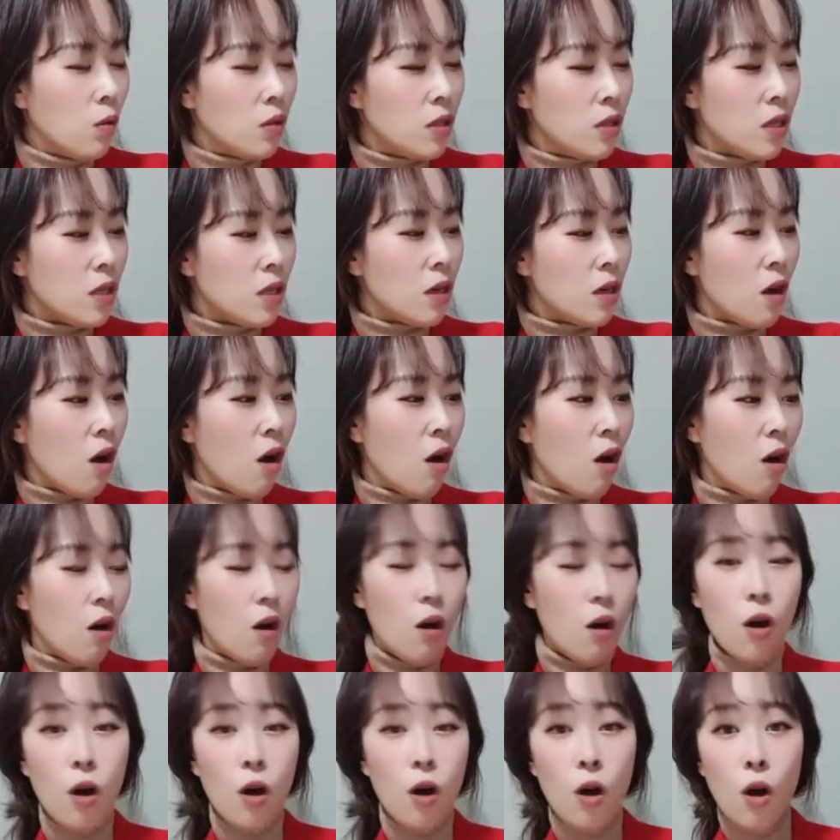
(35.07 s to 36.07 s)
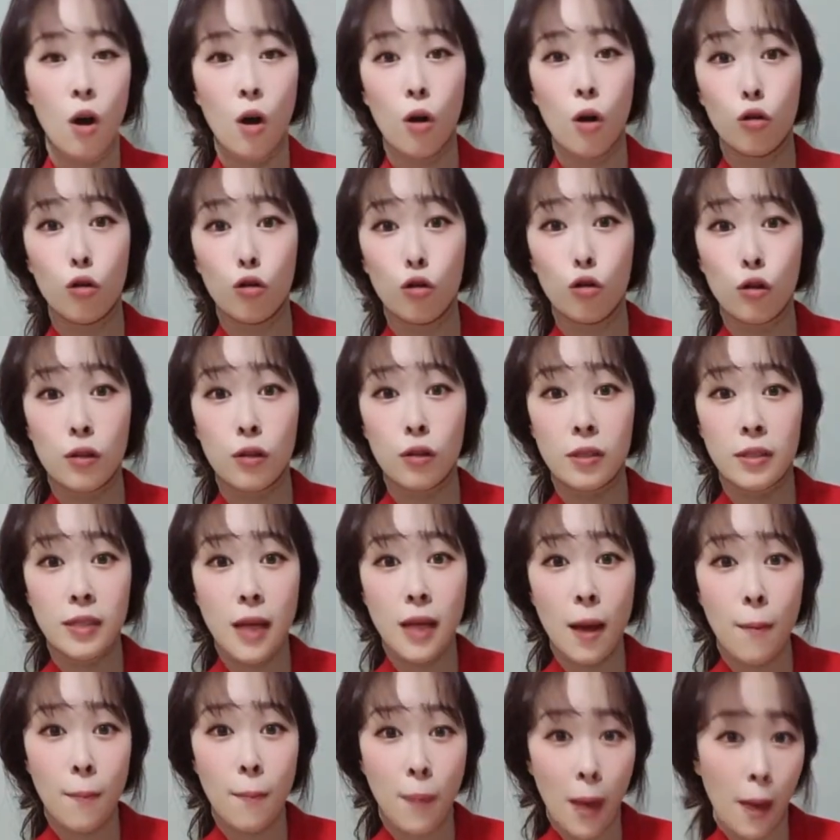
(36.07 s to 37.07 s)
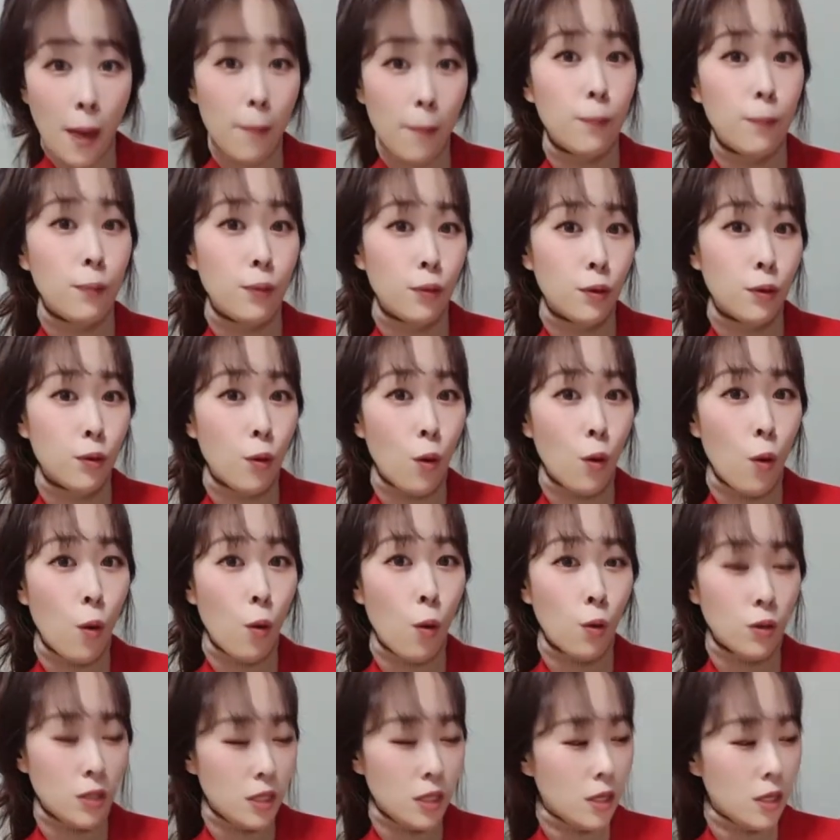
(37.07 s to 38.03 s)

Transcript: 두 마리가 들어있는데 180g이라고 합니다.